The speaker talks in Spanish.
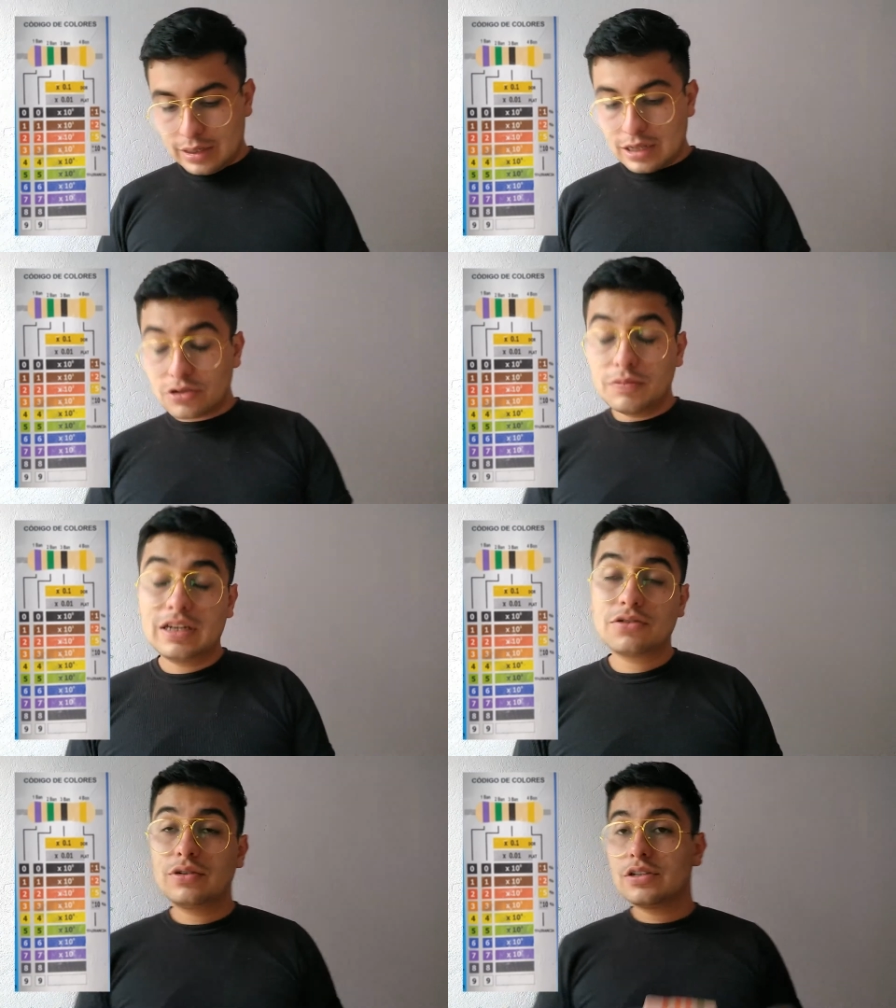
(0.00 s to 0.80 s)
las
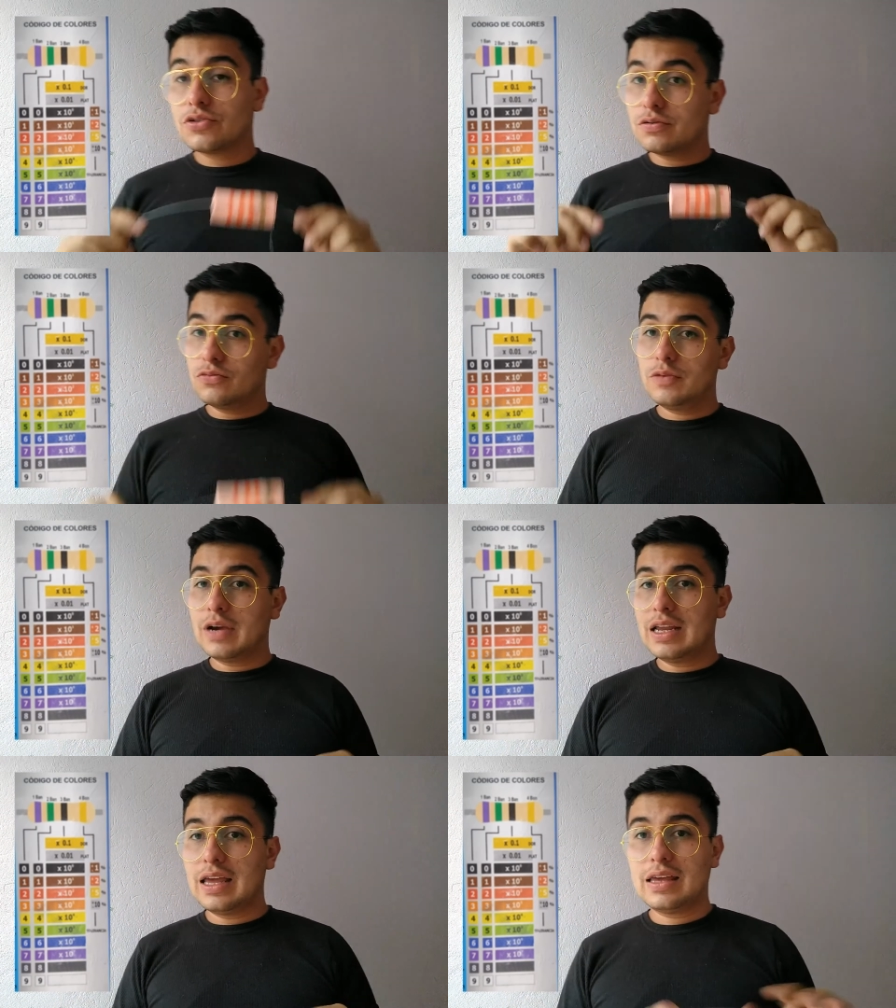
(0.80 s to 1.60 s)
combinaciones son muy
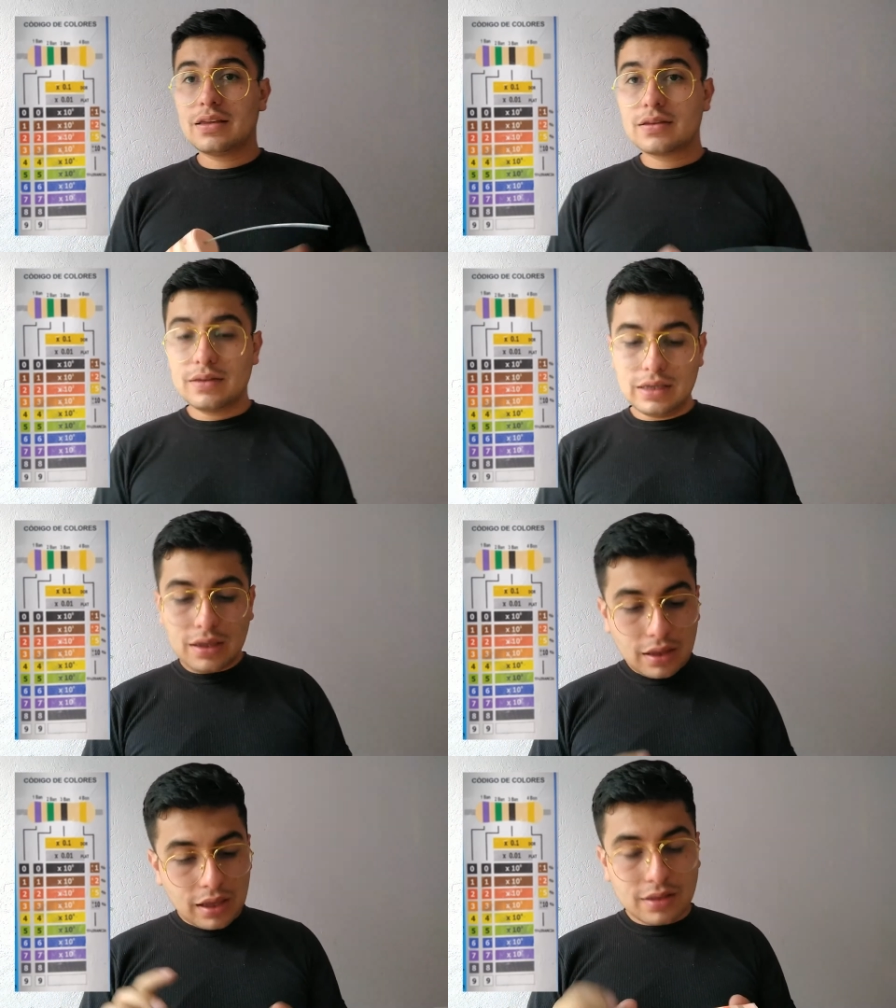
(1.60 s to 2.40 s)
variadas
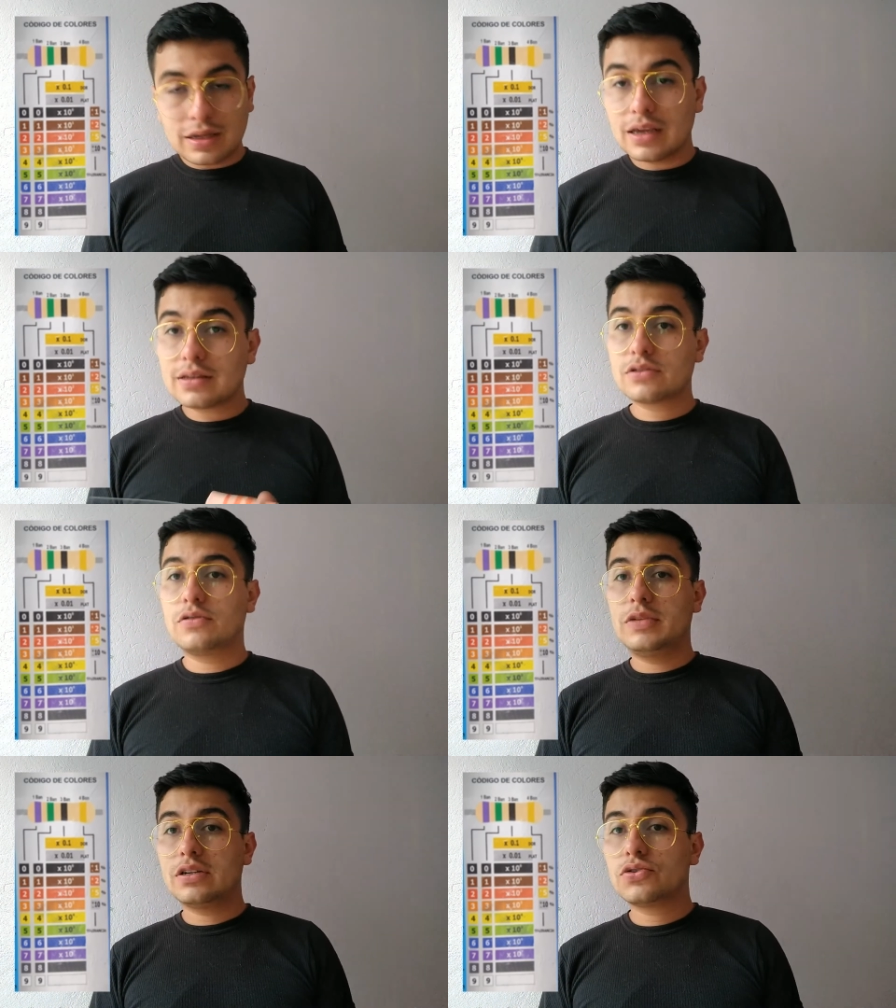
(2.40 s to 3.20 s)
y entre esas
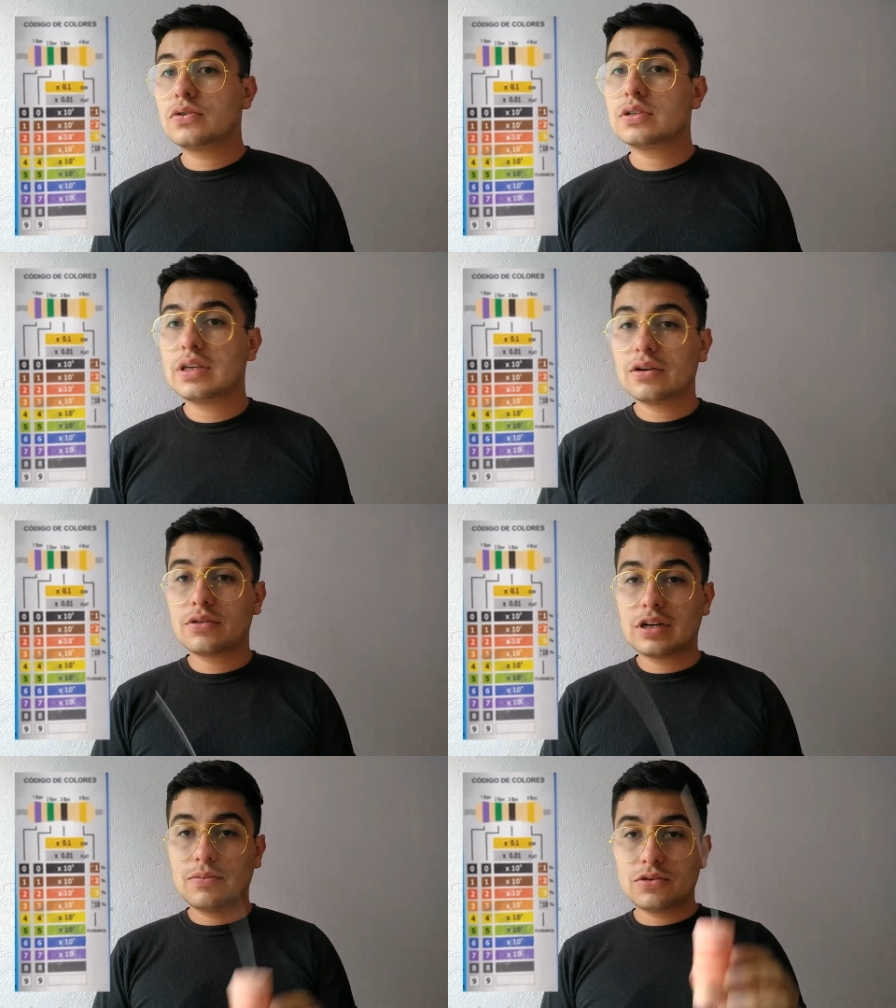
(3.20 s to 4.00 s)
combinaciones
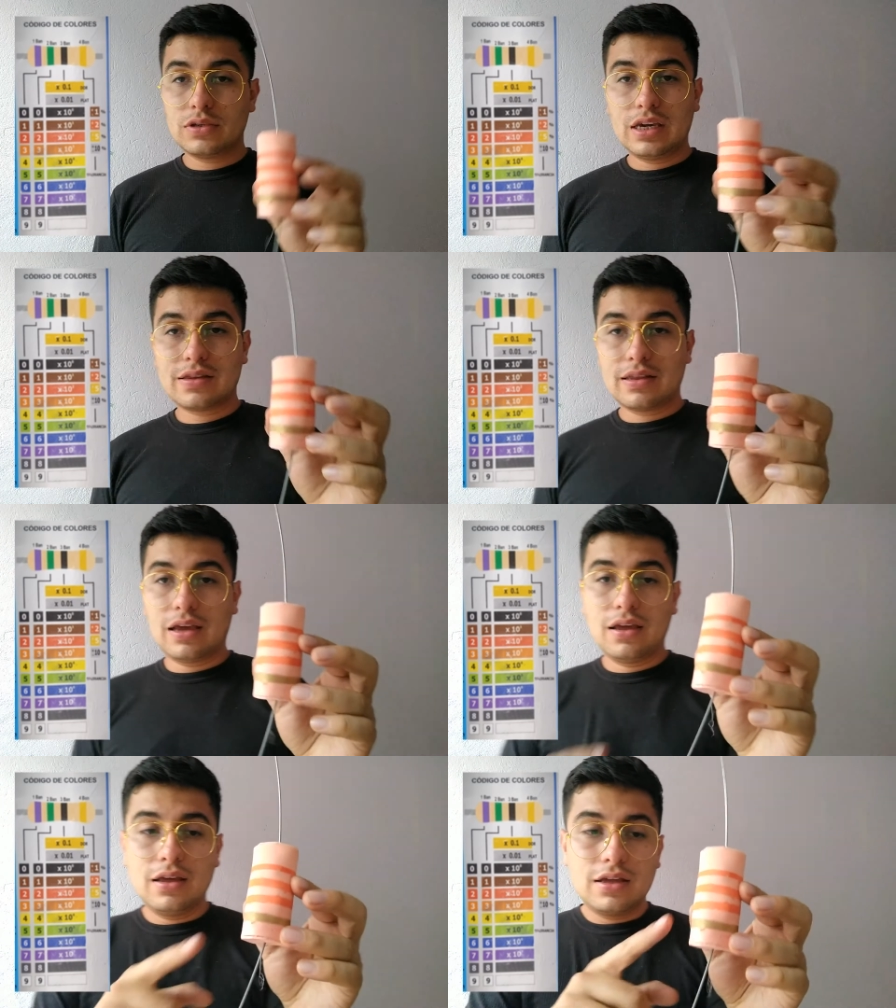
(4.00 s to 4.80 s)
encontramos
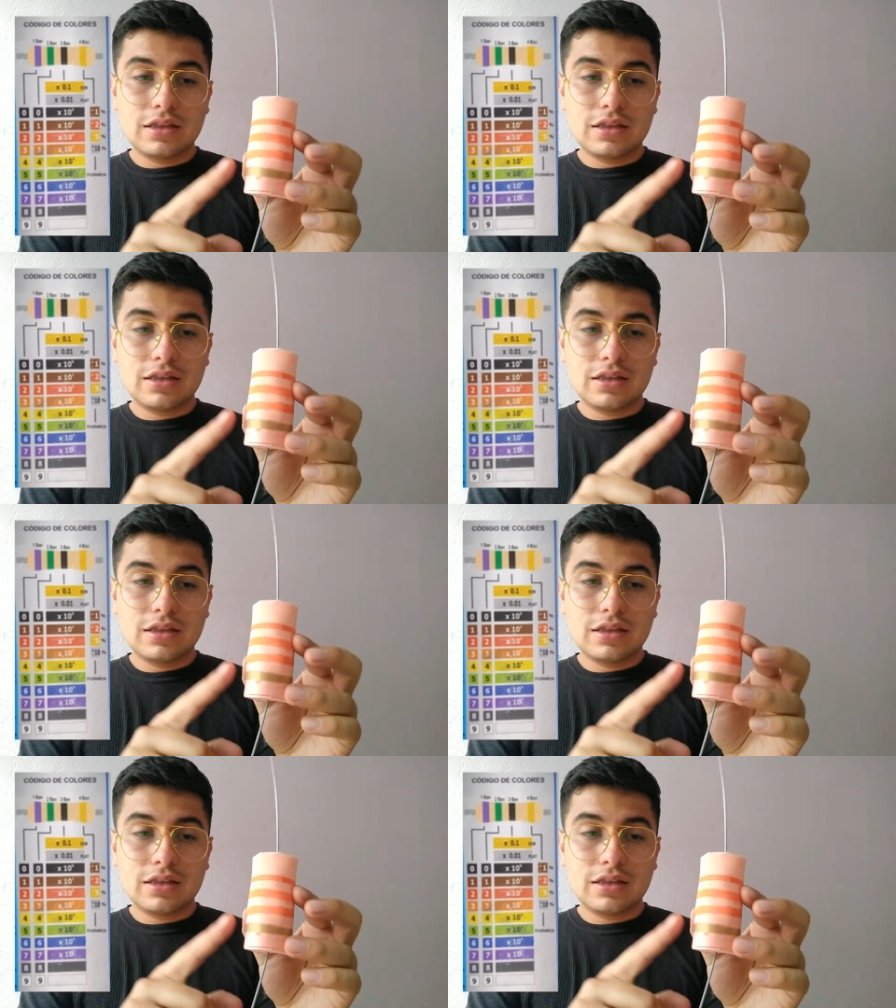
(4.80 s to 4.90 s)
esta